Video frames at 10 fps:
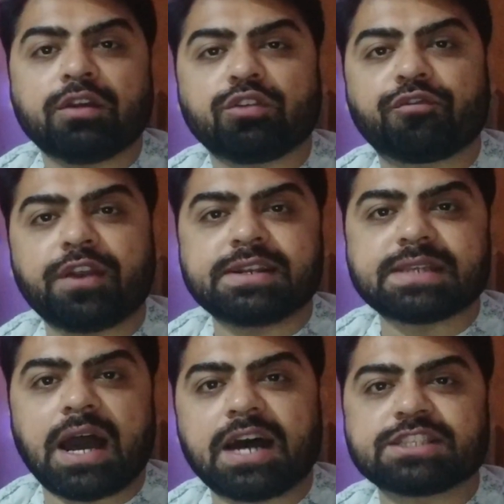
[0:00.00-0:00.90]
तो फ्रेंड्स
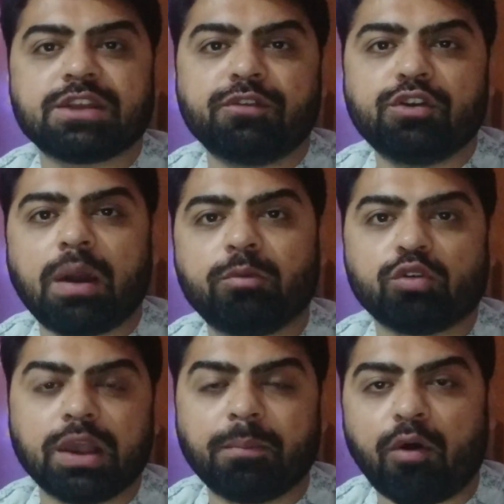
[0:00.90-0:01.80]
आज की वीडियो आप
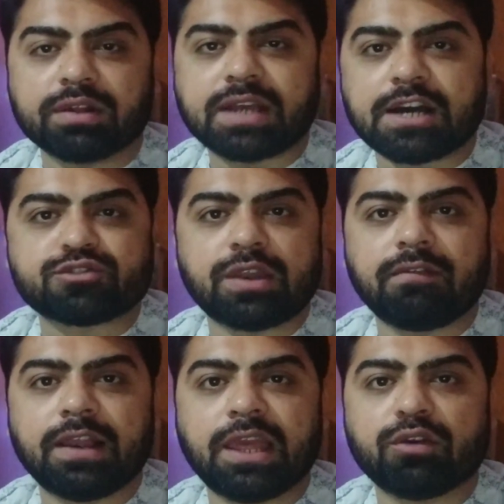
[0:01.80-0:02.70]
लोगों के लिए बहुत खास होने
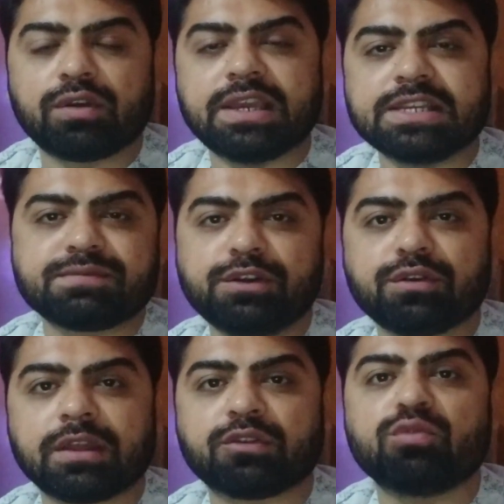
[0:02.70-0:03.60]
वाली है क्योंकि इस वीडियो
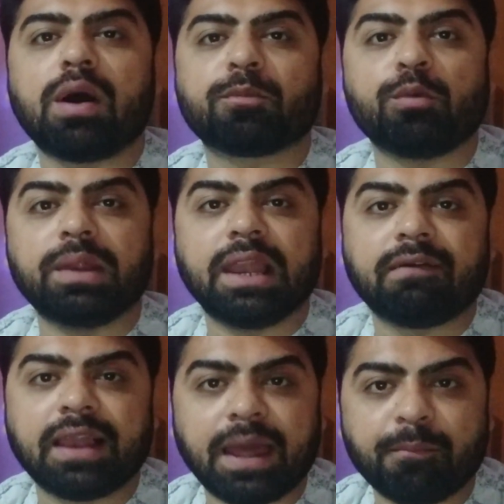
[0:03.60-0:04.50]
के थ्रू आपको मिलने
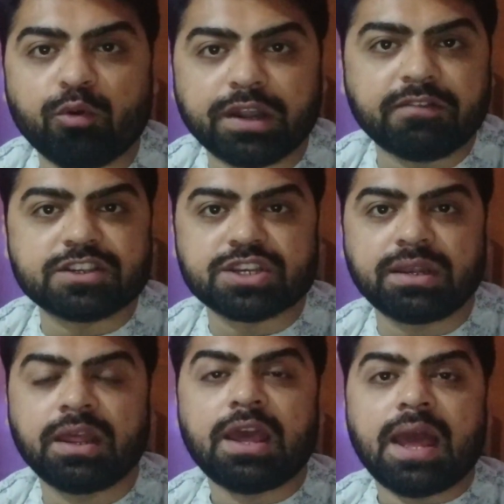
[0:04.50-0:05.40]
वाला है
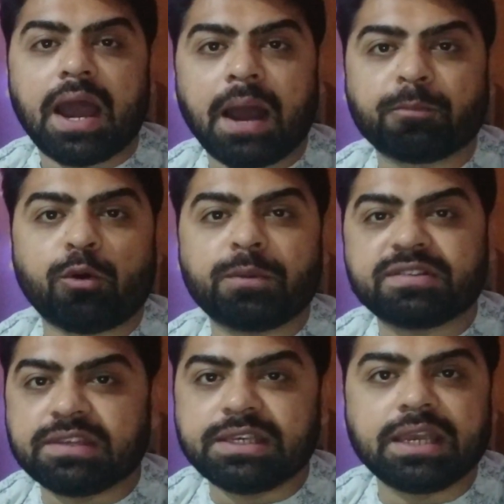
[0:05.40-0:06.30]
मोटिवेशन आपको अपने
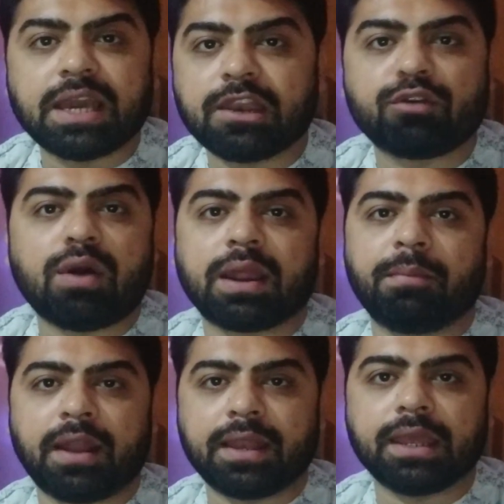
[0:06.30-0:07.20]
सिंगिंग करियर को आगे
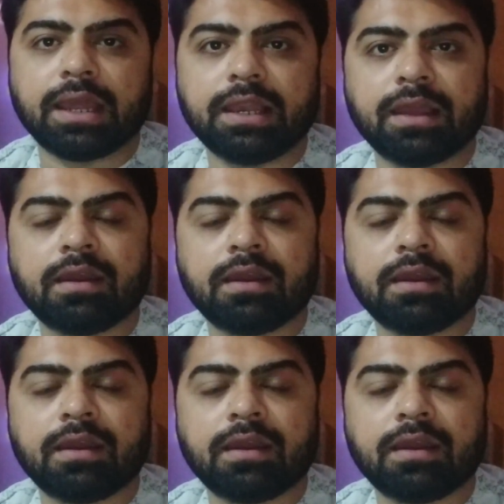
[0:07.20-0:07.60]
बढ़ाने के लिए